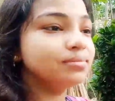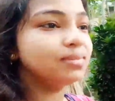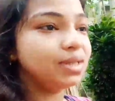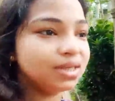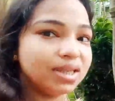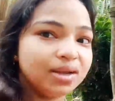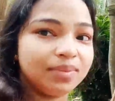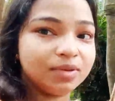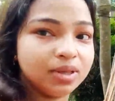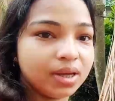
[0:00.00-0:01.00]
নিজেদের
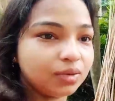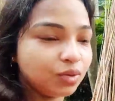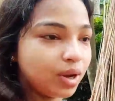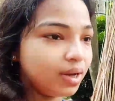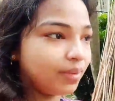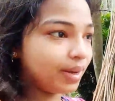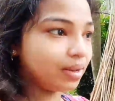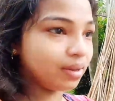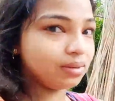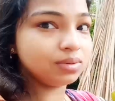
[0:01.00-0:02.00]
মধ্যে একটুখানি মানে
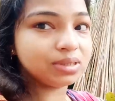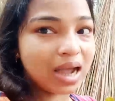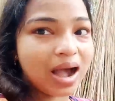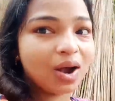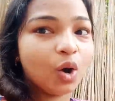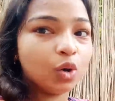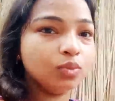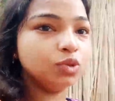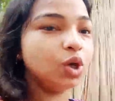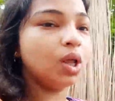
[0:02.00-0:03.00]
এই চা গরম
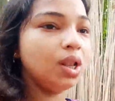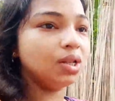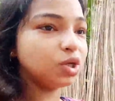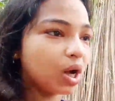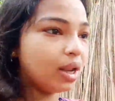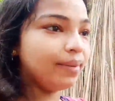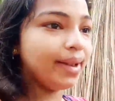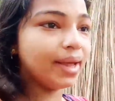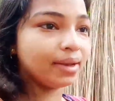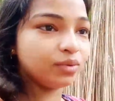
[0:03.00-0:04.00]
জল সকালবেলা
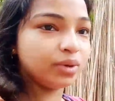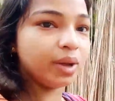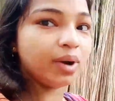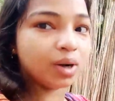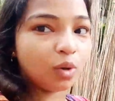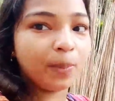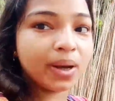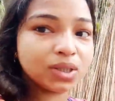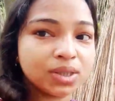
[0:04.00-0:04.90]
একটু নেওয়ার অভ্যাস